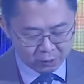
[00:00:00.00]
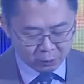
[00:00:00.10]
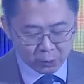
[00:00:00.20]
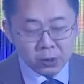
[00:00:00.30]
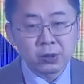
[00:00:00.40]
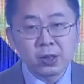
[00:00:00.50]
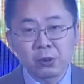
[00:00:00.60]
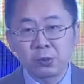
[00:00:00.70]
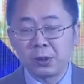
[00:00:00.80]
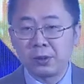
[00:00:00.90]
回过头来
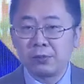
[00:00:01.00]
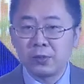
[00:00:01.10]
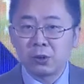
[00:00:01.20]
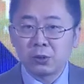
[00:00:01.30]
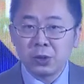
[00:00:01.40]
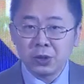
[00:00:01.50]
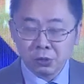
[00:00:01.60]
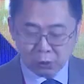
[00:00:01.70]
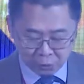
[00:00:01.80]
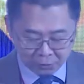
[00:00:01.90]
说，说
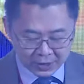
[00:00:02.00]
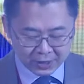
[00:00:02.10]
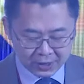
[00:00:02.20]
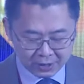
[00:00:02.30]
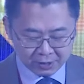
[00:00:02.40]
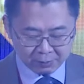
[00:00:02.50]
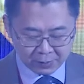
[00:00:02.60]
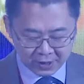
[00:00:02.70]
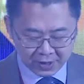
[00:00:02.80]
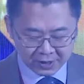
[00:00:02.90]
重建信任
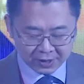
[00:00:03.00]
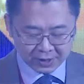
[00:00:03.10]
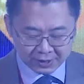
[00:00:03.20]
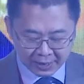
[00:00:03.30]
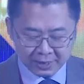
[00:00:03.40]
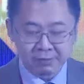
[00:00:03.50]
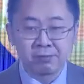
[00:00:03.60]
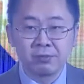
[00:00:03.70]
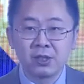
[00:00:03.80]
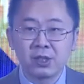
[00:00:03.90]
比想象的难，
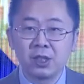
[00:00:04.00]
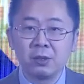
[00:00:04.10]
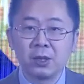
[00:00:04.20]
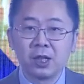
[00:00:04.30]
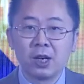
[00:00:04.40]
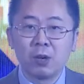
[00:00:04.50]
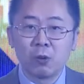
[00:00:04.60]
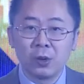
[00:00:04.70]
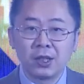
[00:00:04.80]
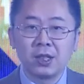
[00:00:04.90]
是因为
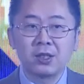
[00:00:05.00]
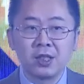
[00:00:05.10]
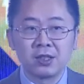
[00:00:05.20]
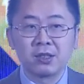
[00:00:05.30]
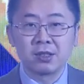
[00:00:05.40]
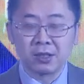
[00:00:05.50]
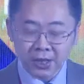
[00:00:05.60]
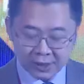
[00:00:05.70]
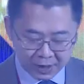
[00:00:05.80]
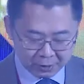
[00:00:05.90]
毁掉信任实
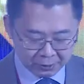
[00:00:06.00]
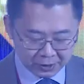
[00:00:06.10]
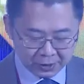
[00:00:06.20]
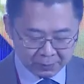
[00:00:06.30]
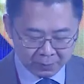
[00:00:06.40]
在太容易。